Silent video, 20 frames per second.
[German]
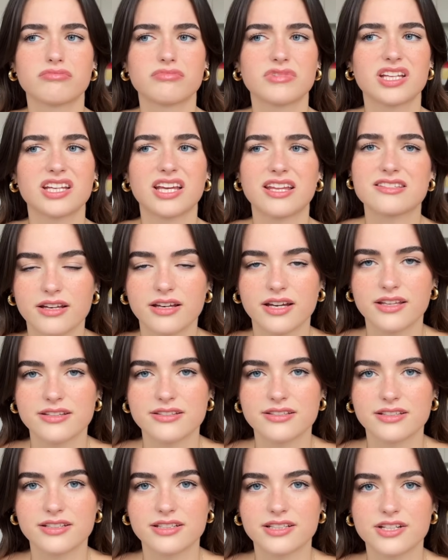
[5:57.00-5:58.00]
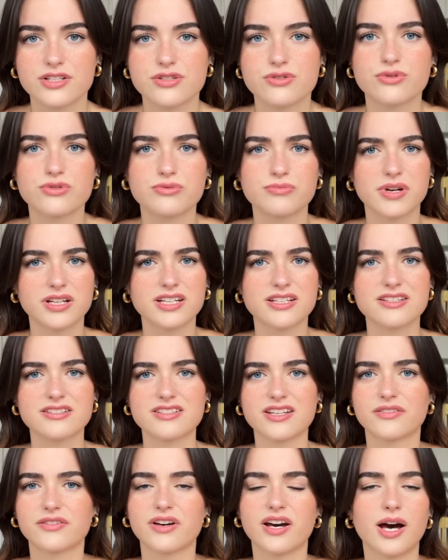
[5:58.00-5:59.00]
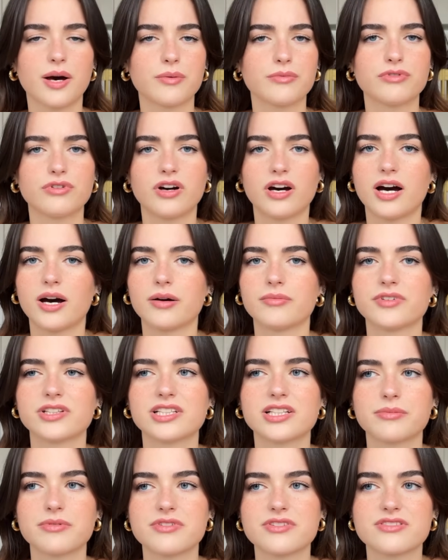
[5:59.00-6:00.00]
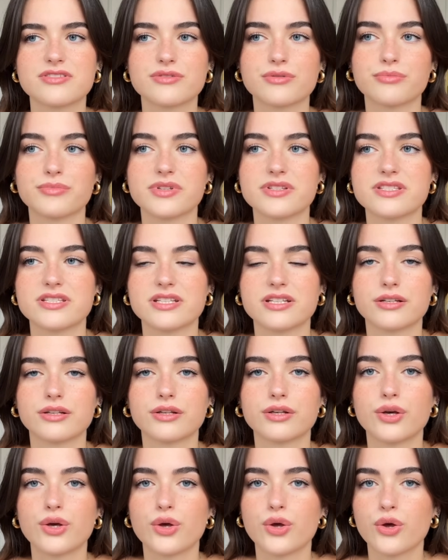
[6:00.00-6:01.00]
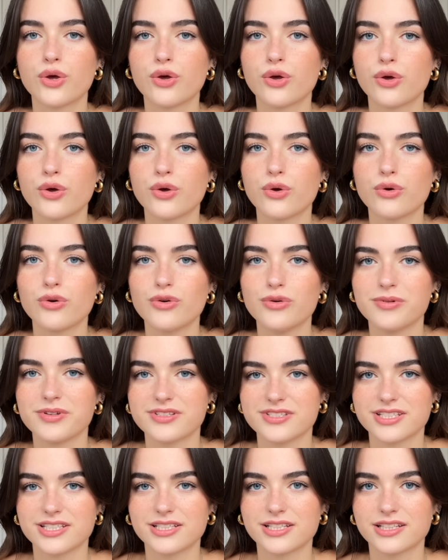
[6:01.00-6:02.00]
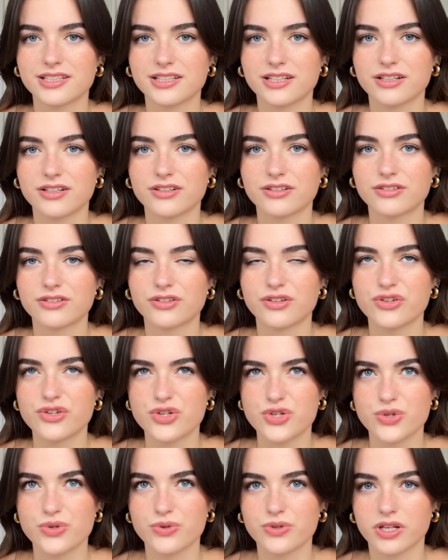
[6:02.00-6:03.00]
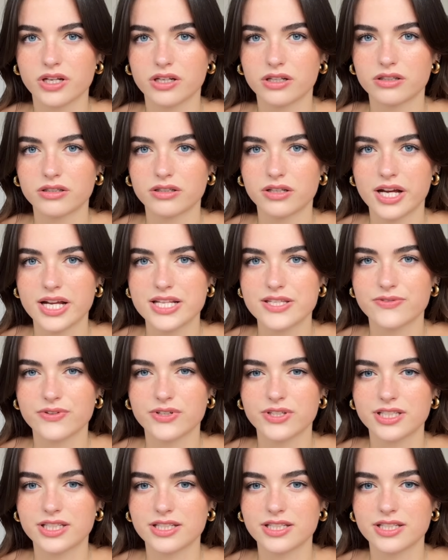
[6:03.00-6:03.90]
den ganzen Tag restlichen Tattoos und mache das jetzt einfach Arm für Arm. Ich glaube, es ist so ein bisschen übersichtlicher und schöner, als wenn ich